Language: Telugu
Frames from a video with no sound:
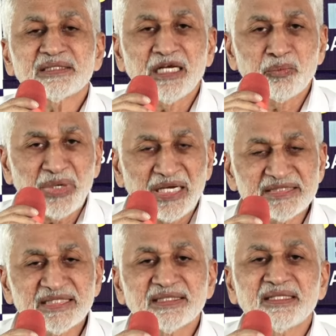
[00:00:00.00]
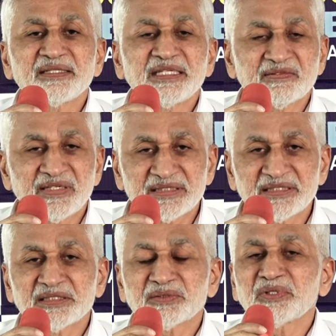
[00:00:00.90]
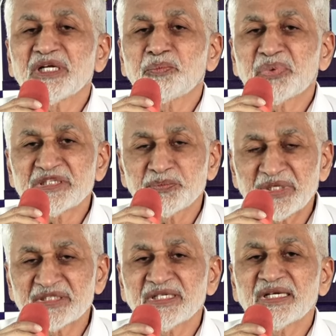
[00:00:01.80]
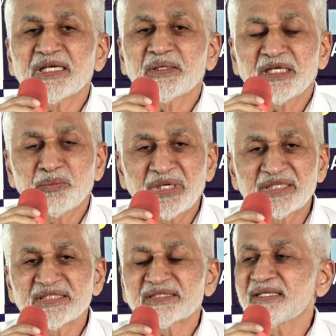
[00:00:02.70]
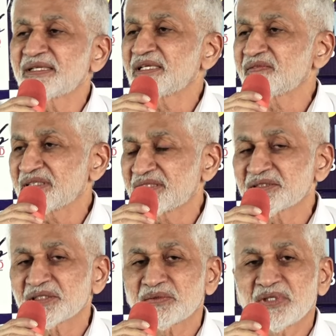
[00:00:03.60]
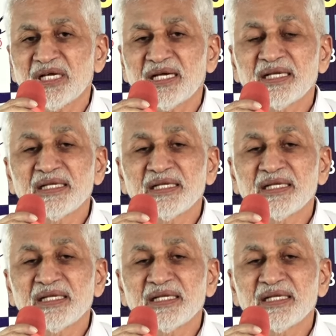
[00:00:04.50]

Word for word: తన బాధ్యతలను నిర్వర్తించకుండా ప్రతిపక్షంగా తన బాధ్యతలను నిర్వర్తించకుండా